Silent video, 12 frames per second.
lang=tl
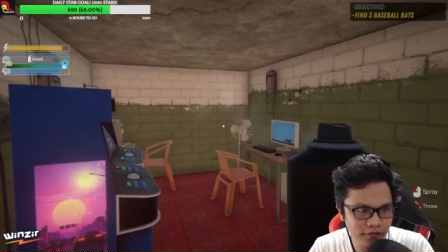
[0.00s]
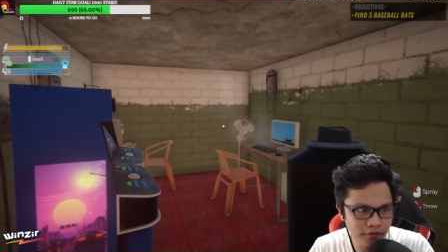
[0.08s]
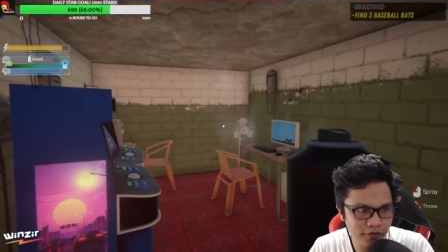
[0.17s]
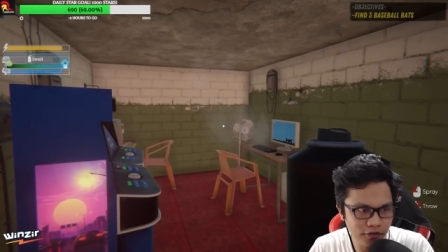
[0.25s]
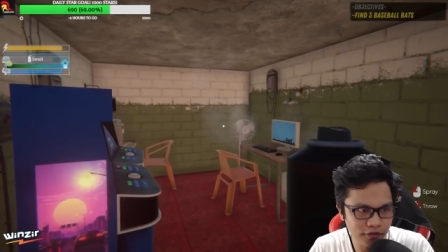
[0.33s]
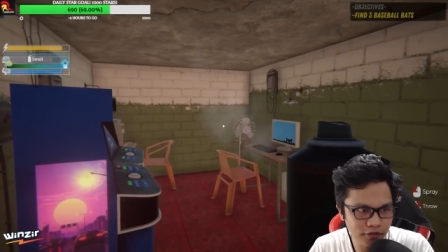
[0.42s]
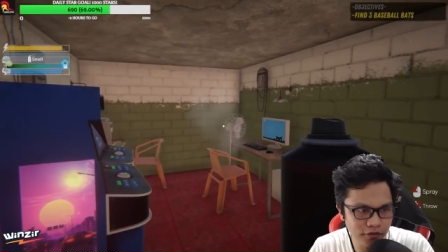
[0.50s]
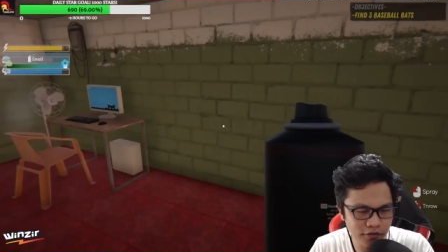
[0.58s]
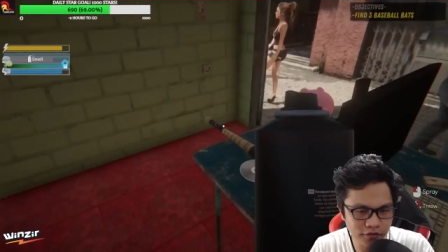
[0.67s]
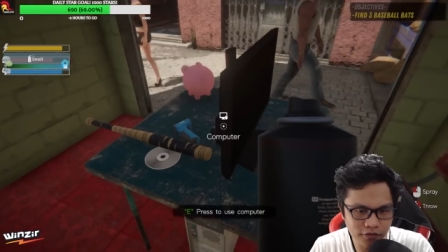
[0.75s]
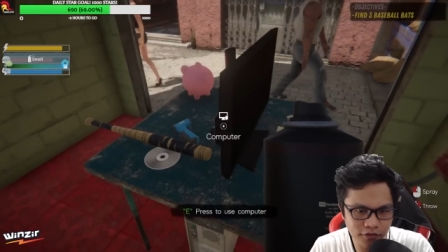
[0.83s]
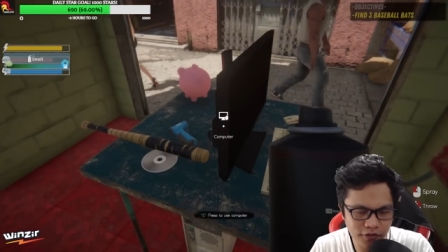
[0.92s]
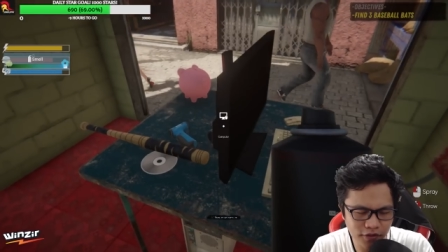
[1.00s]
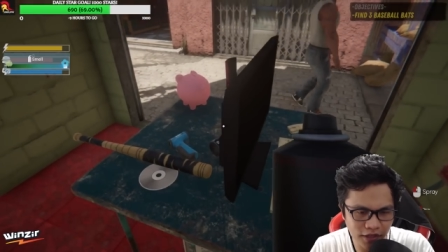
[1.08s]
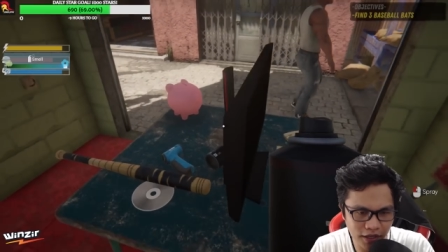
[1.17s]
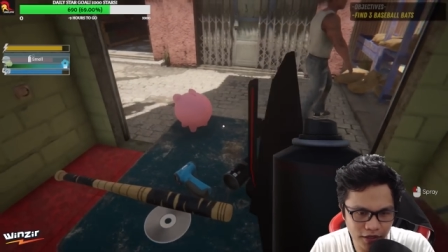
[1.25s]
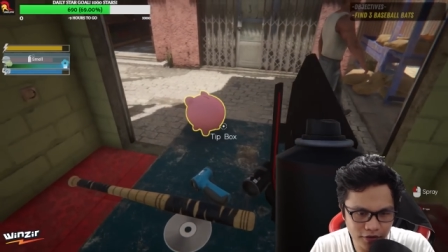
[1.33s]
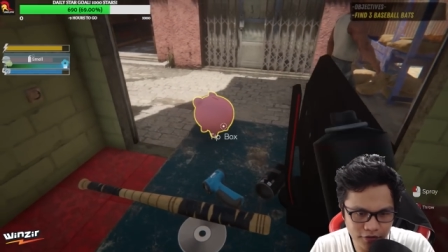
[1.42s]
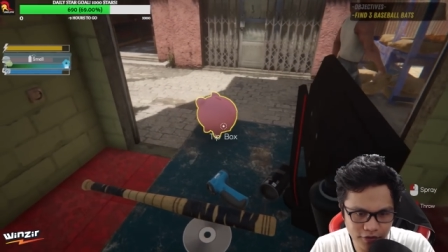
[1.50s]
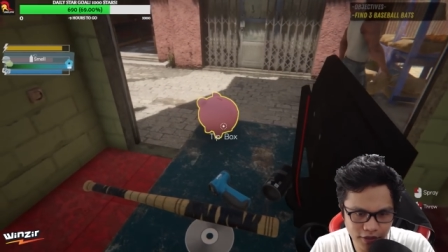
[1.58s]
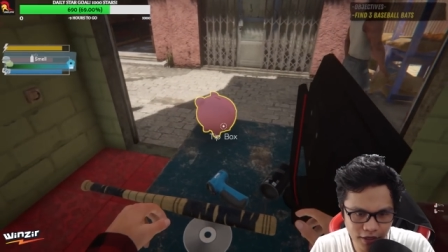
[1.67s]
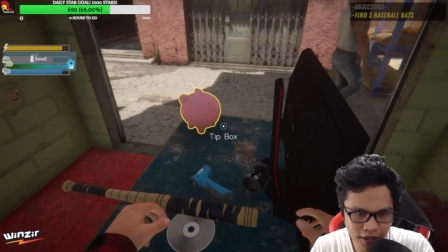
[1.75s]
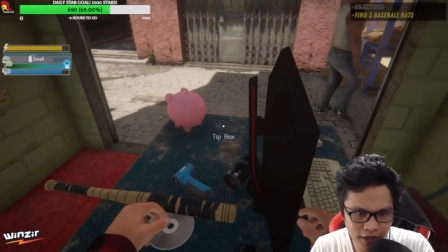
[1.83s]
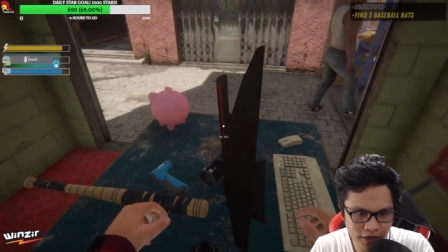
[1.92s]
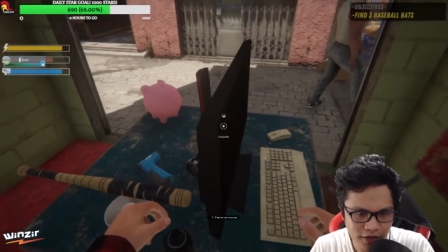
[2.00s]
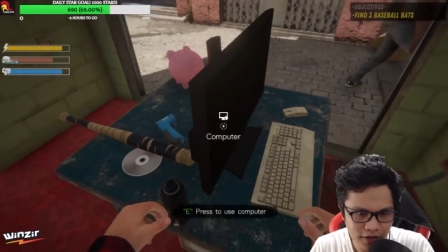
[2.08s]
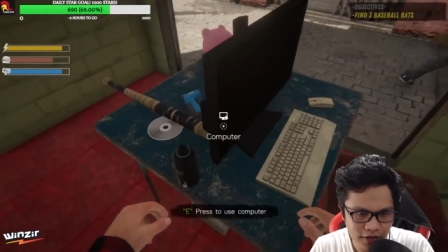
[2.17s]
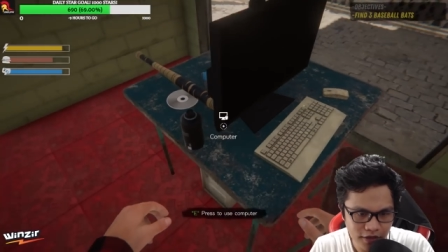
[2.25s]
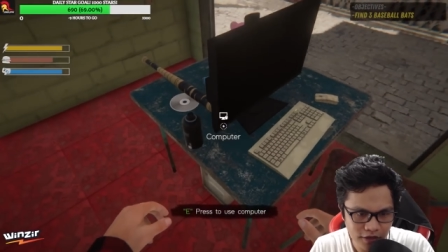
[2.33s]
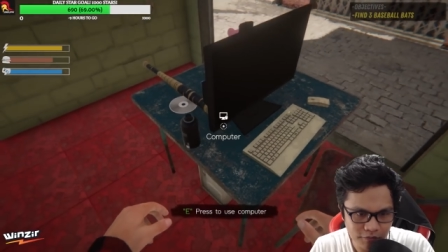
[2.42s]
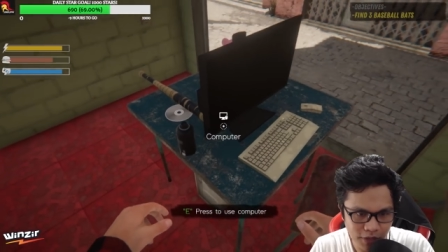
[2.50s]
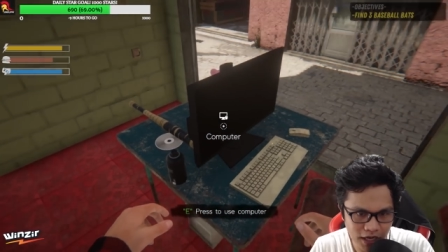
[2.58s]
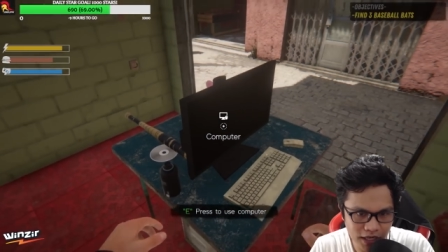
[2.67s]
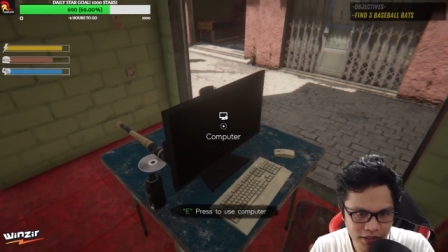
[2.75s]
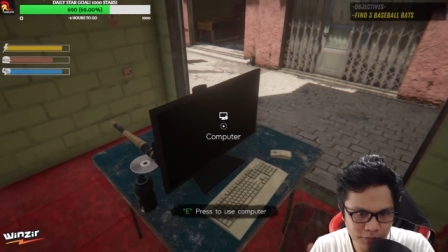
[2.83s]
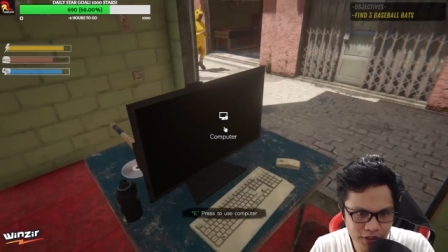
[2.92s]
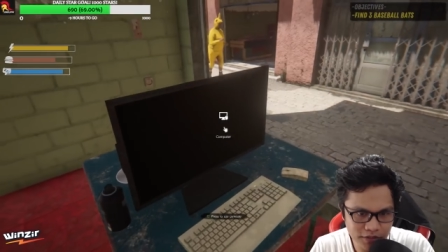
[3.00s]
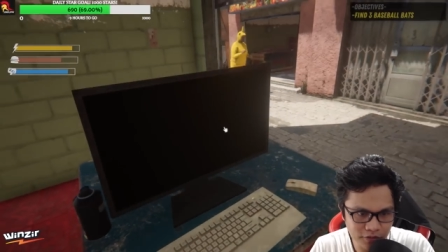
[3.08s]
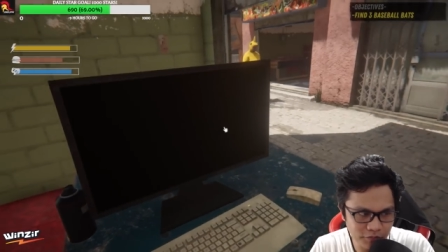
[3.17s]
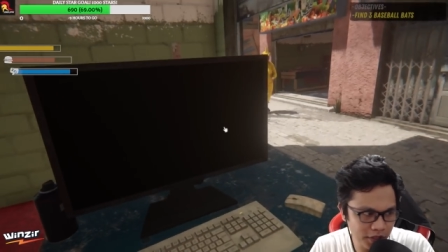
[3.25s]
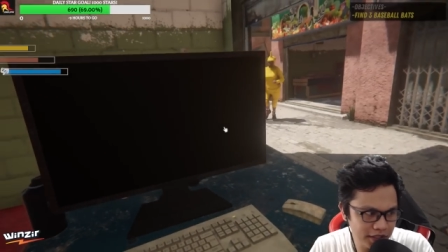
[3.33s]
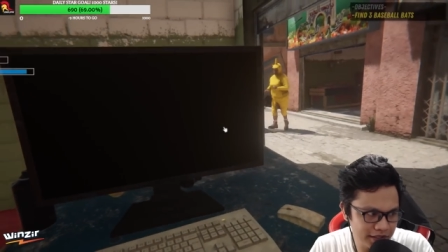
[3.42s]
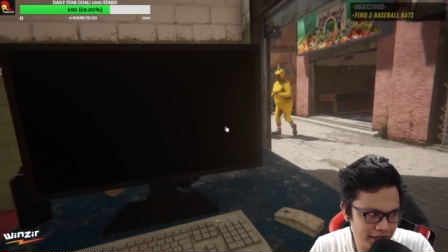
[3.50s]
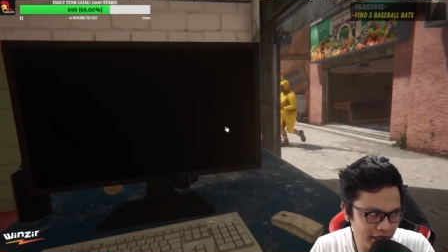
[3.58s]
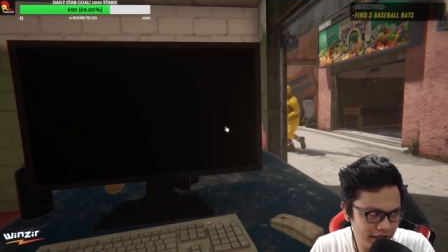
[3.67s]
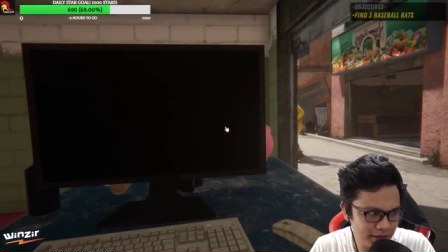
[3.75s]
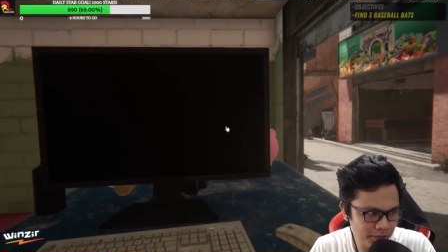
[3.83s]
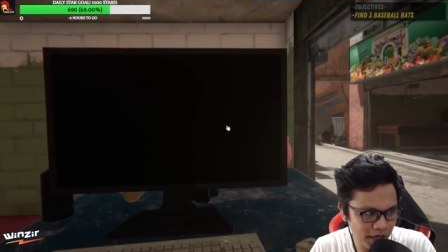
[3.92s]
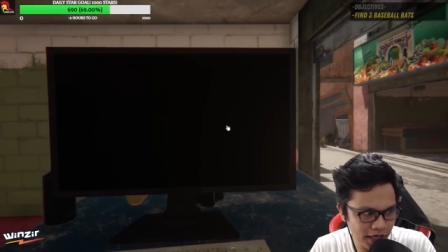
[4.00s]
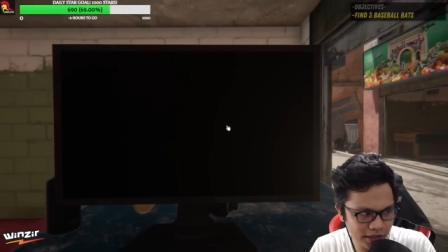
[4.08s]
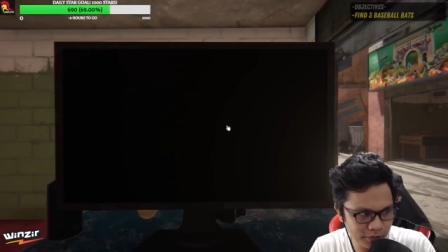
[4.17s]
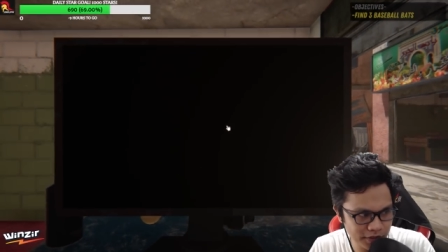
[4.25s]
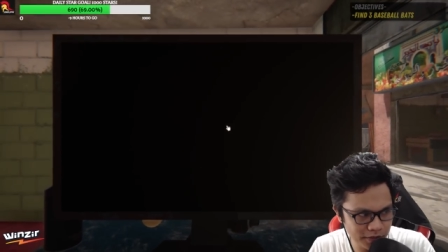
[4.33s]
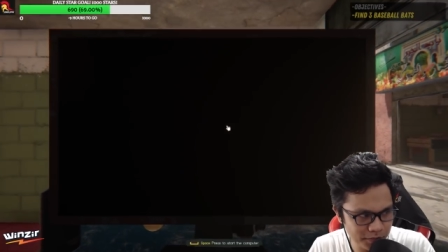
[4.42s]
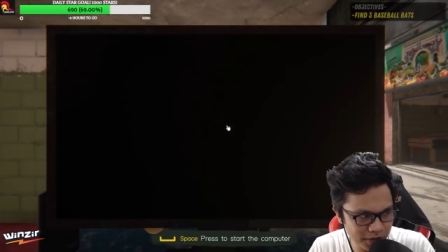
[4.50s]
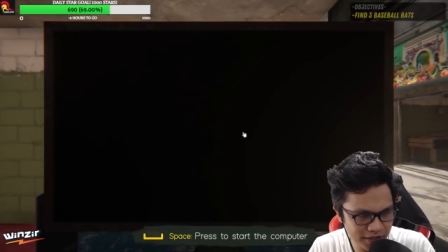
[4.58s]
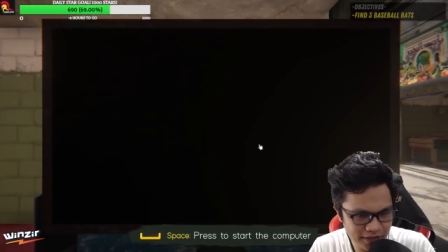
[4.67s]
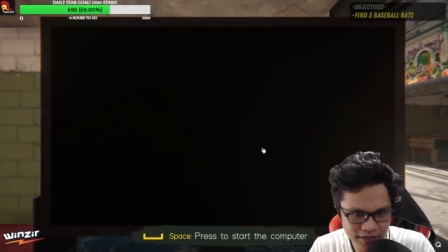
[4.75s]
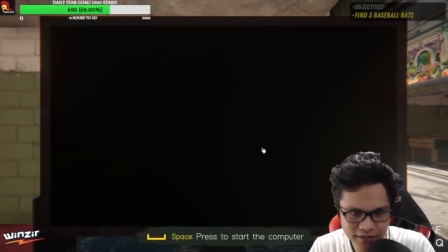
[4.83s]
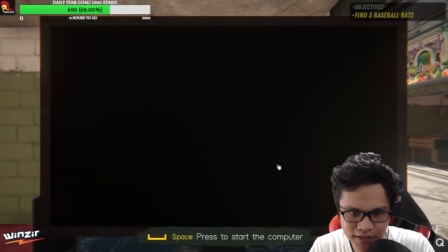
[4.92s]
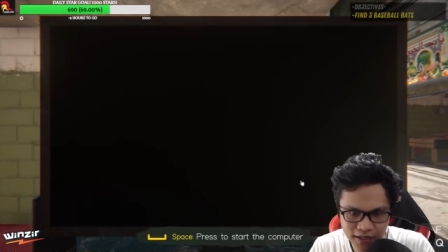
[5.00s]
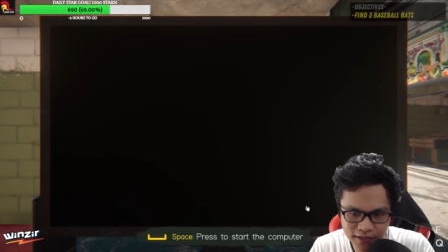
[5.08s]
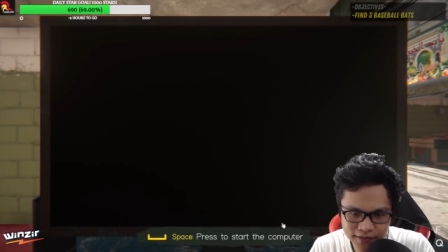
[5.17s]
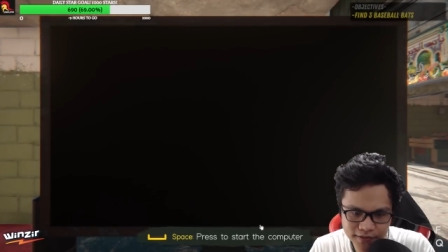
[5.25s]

Oo, oh, oo, oh, oh. Okay, okay. Balik na patas tong business. Balik na patas tong business guys.